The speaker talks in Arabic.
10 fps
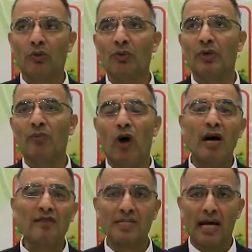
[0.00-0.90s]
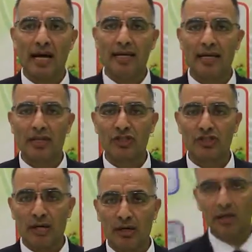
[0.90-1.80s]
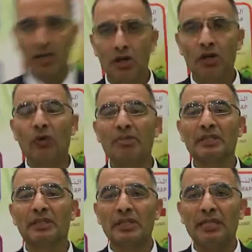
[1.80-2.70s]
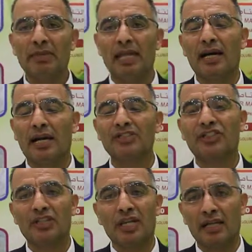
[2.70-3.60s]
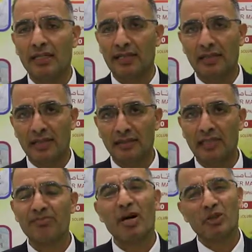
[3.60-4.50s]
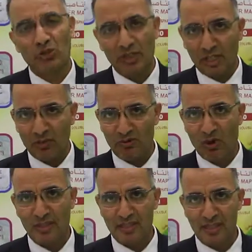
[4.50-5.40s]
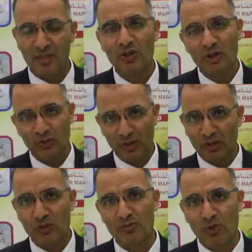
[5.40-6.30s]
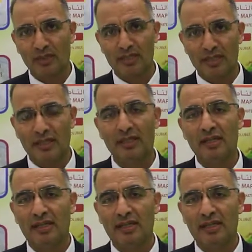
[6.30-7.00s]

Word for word: والمحافظة على الشجرة وبتعمل حاجات كتيرة جدا جدا برضو الإخوة المهندسين والإخوة المختصين